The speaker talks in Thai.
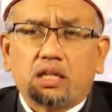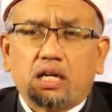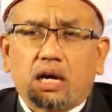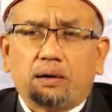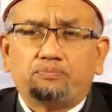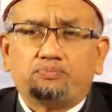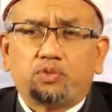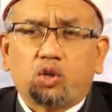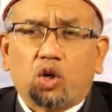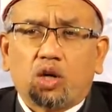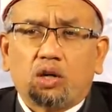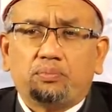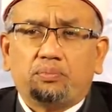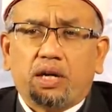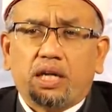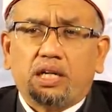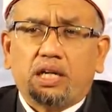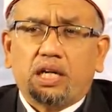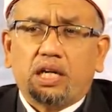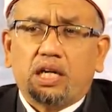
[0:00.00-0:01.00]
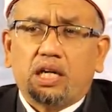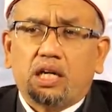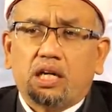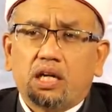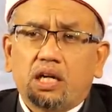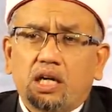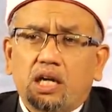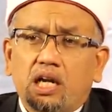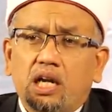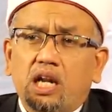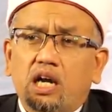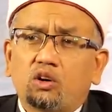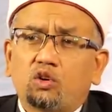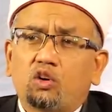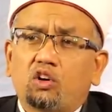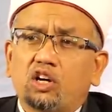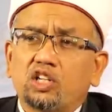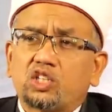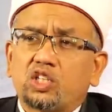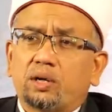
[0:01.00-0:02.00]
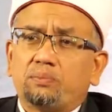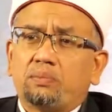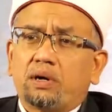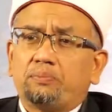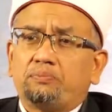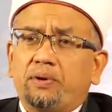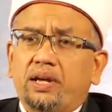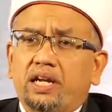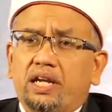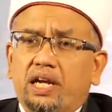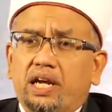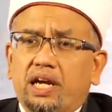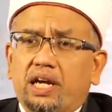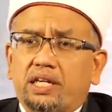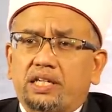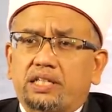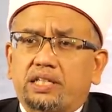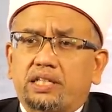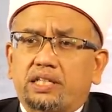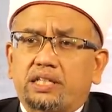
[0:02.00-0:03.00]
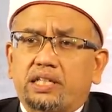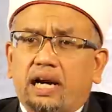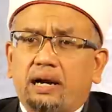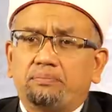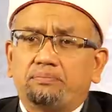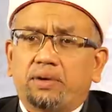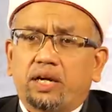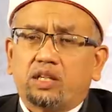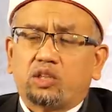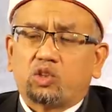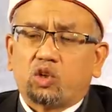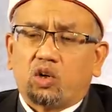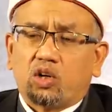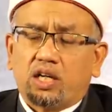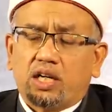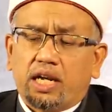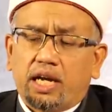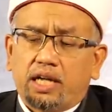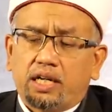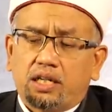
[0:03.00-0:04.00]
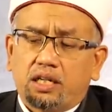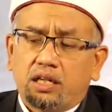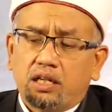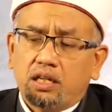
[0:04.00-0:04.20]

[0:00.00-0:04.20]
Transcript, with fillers: กับตนไม่ดีแล้วก็จะมาเป็นเหตุทำให้ตนนั้น